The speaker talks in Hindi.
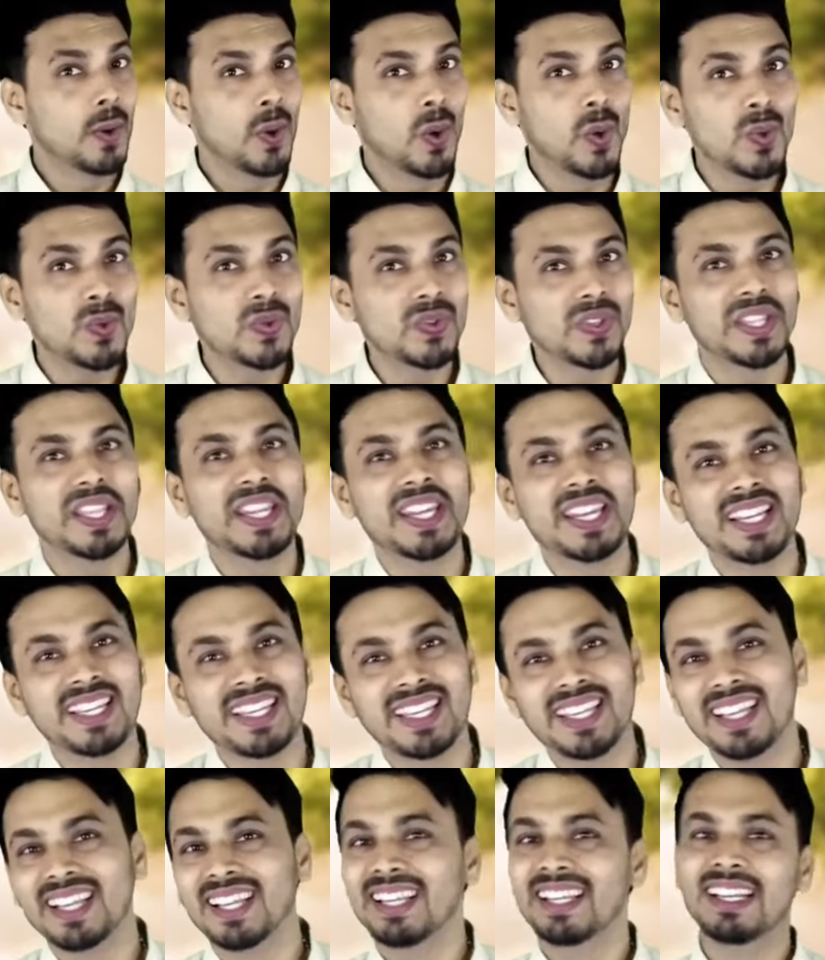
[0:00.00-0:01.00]
कौन से रे
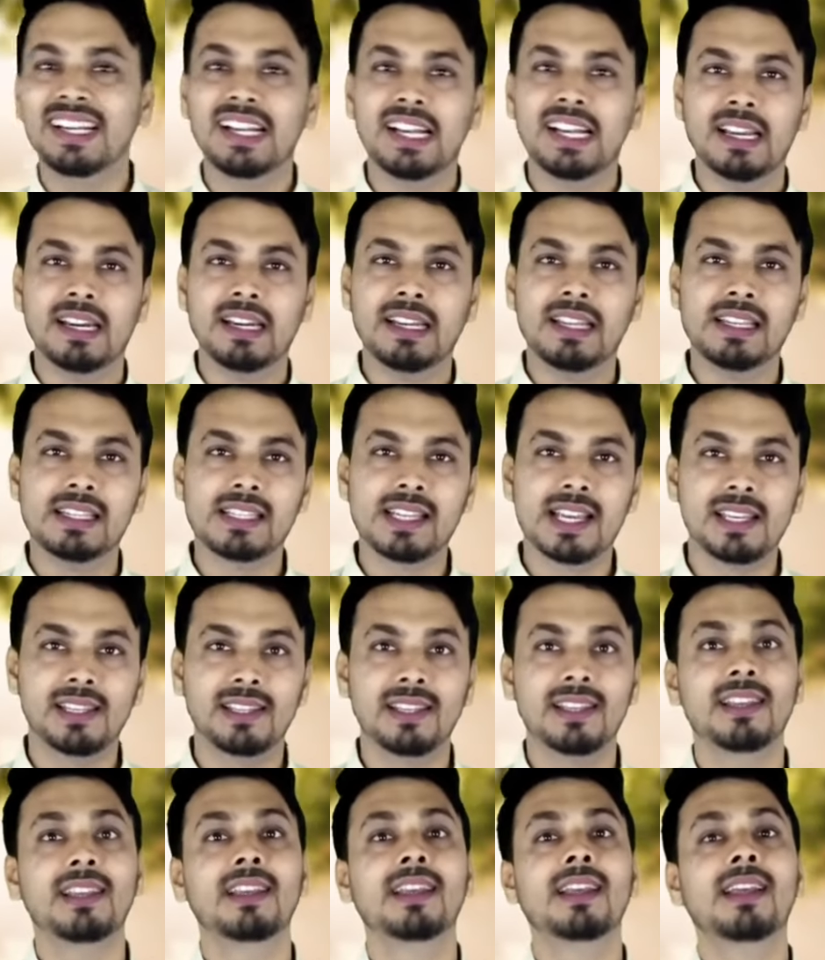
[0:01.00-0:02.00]
की हीलिंग करनी
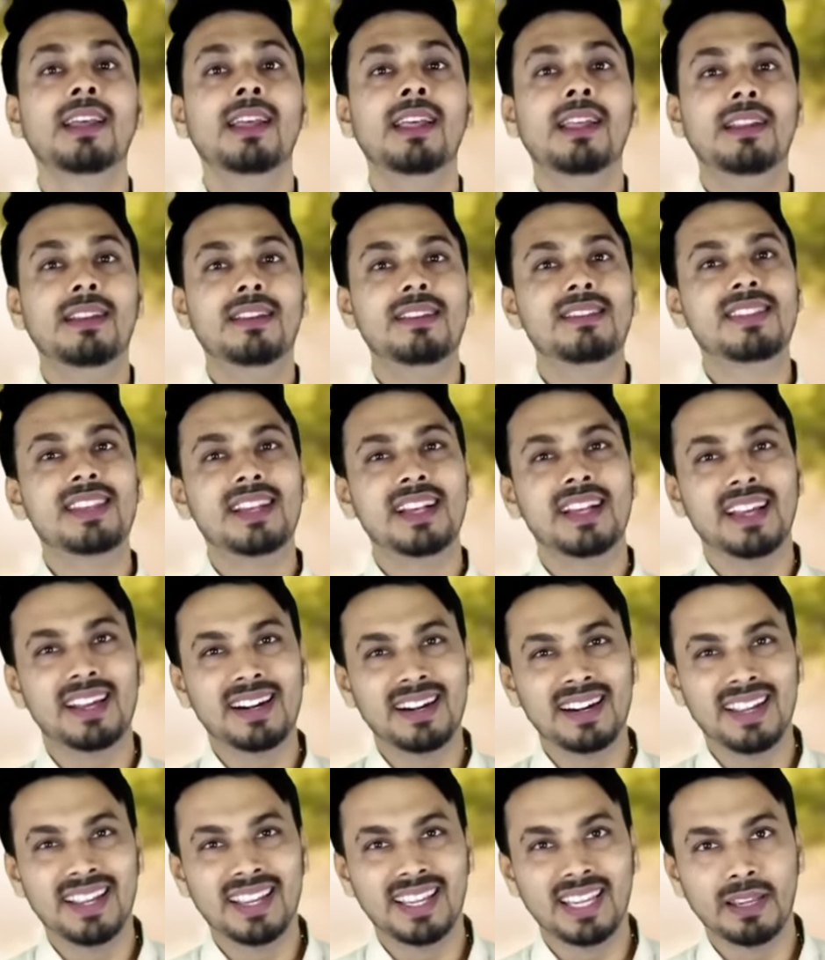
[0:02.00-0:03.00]
चाहिए जिसे
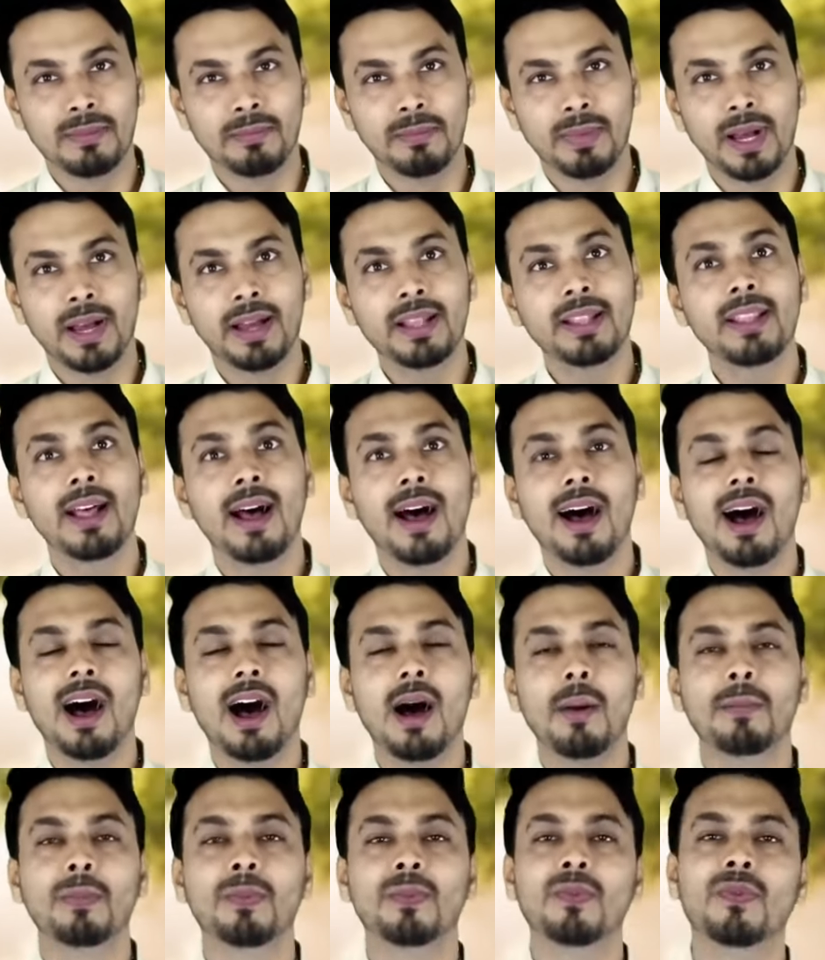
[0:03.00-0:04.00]
करने के बाद
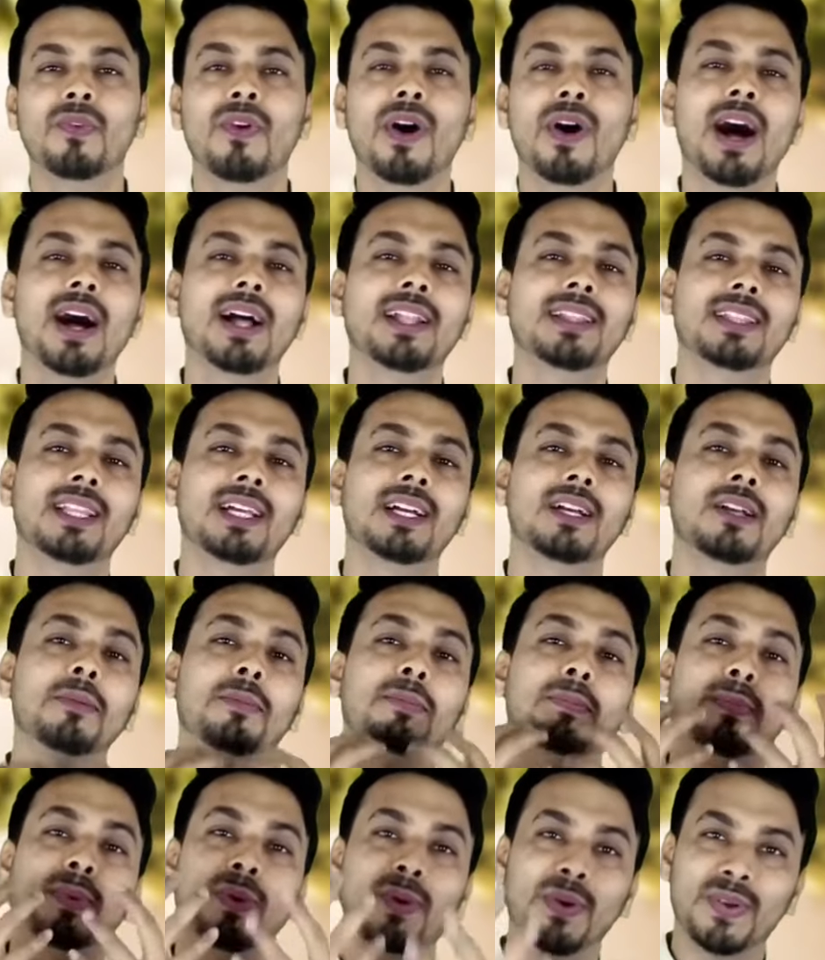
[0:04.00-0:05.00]
आप वहाँ तक
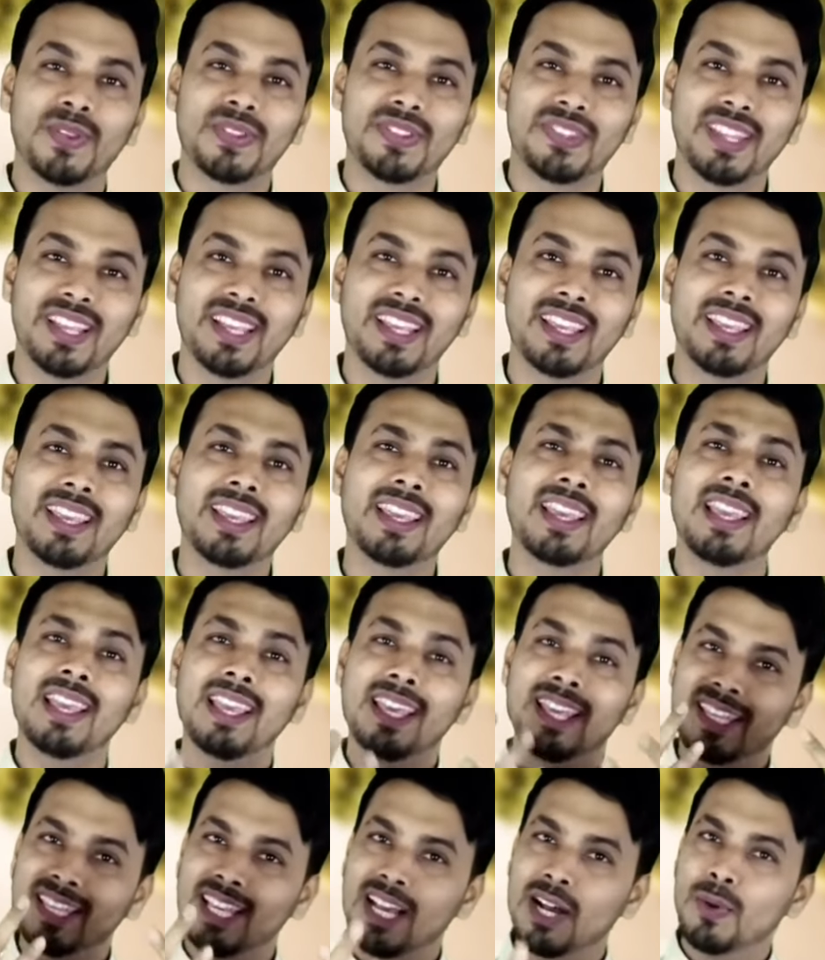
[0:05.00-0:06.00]
पहुँच सकें
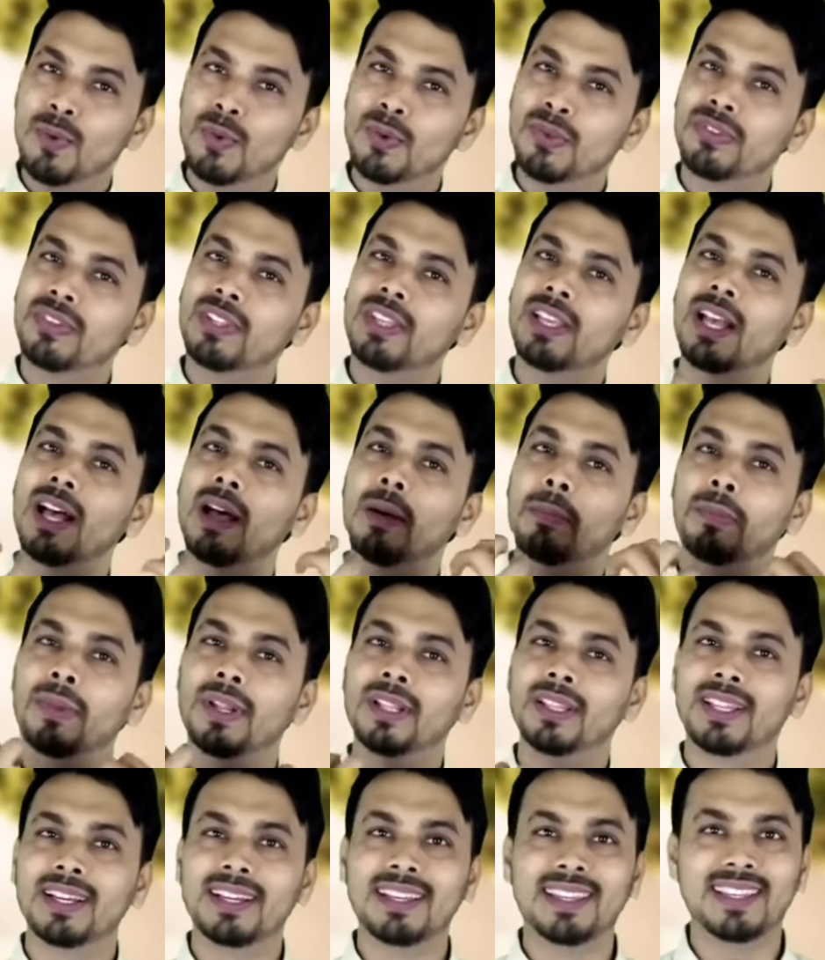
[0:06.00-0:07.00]
या उसे
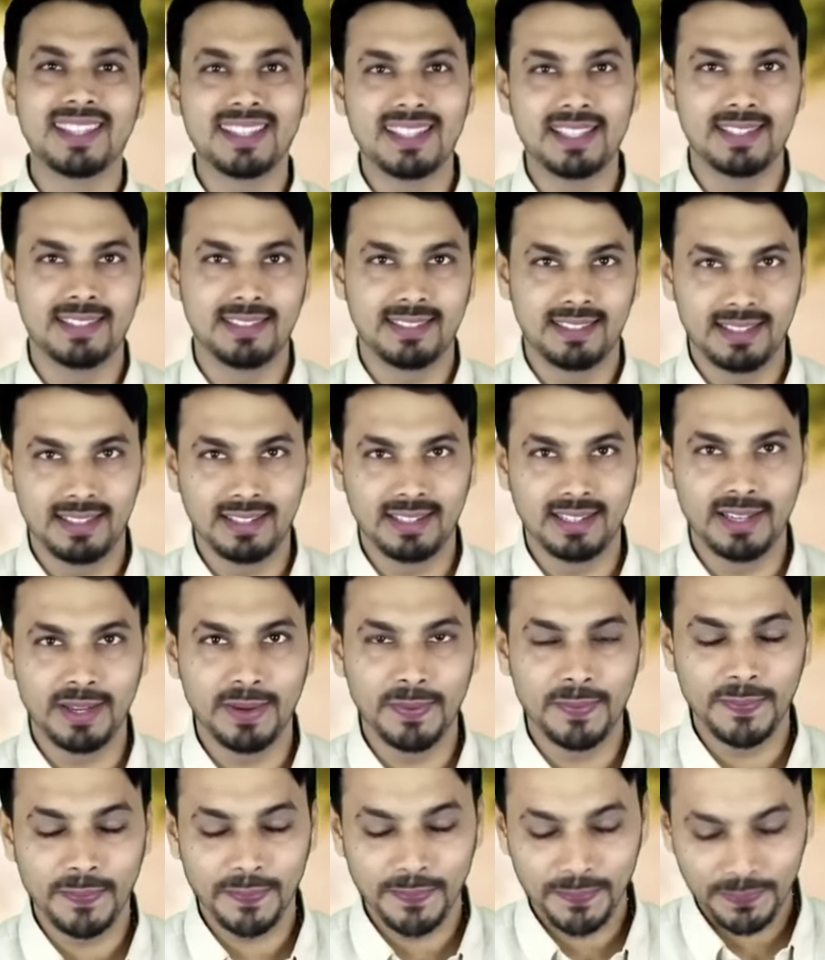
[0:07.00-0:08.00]
अपने तक खींच सकें